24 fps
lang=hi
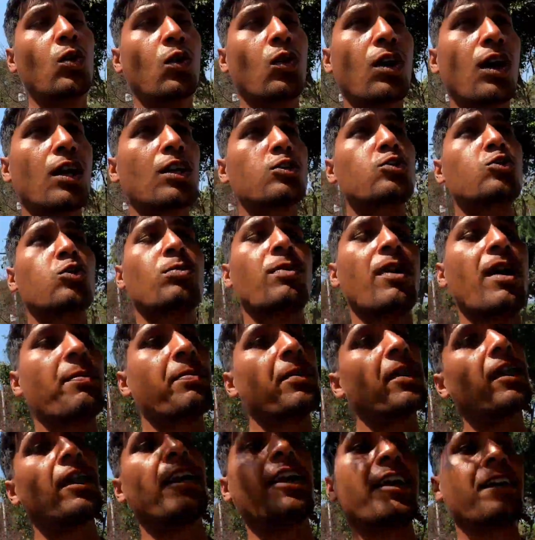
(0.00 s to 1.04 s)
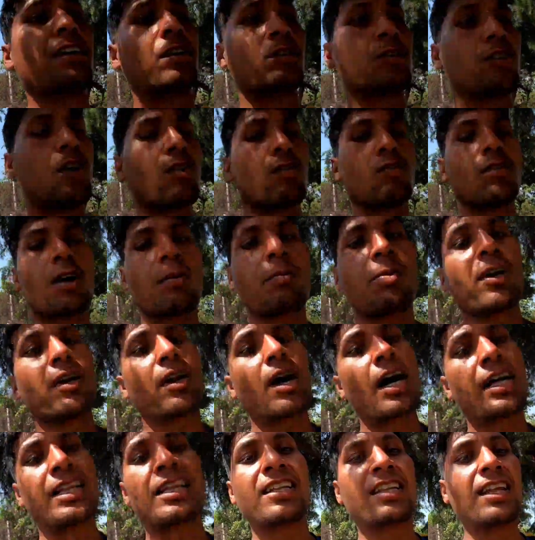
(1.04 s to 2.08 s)
तो कल सुबह फिर लेट हो जाऊँगा
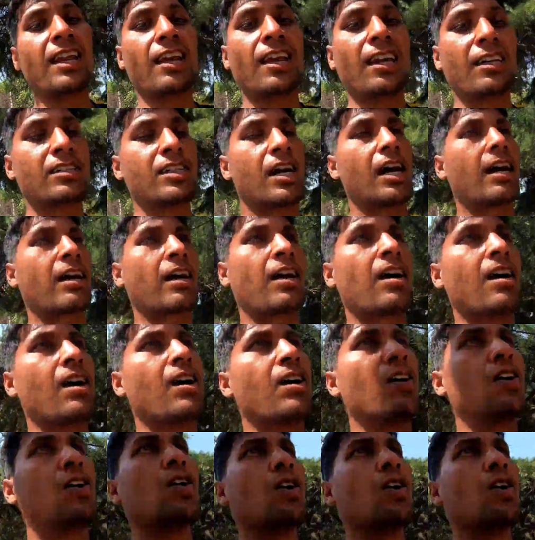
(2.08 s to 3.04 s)
फिर आधा दिन लग जाएगा